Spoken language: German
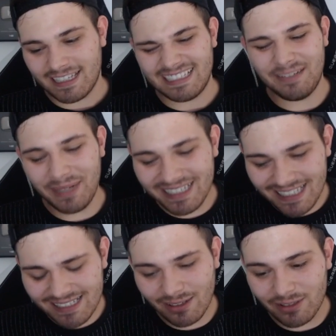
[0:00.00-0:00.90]
Jemand
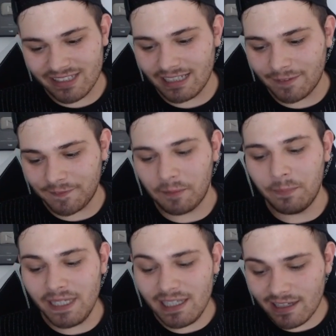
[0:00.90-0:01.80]
ist aus seiner
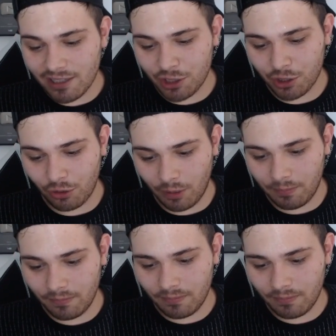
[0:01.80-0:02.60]
Familie gestorben?